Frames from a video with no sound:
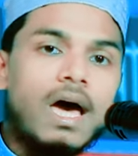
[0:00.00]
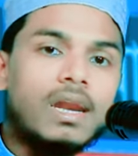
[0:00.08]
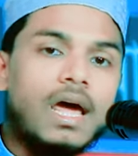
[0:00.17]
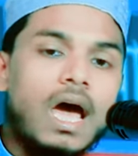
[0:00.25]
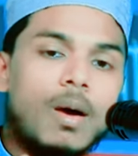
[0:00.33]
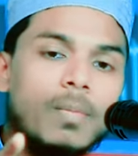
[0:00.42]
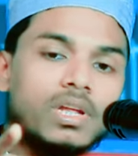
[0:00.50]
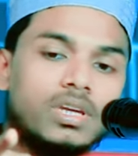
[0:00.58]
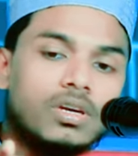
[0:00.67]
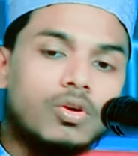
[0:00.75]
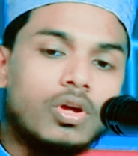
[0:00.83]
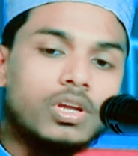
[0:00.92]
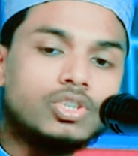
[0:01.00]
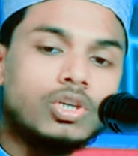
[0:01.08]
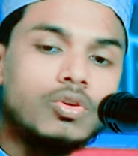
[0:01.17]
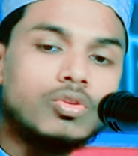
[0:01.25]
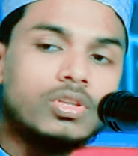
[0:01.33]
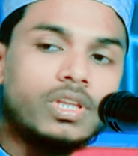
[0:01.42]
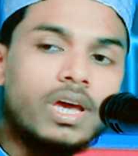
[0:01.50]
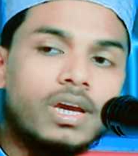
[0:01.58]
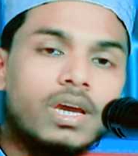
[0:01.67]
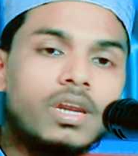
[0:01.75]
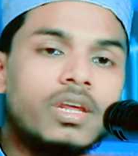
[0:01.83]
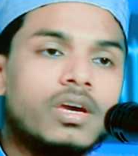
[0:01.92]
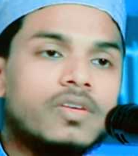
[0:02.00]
আর আমাদের ঘরে যখন থাকেন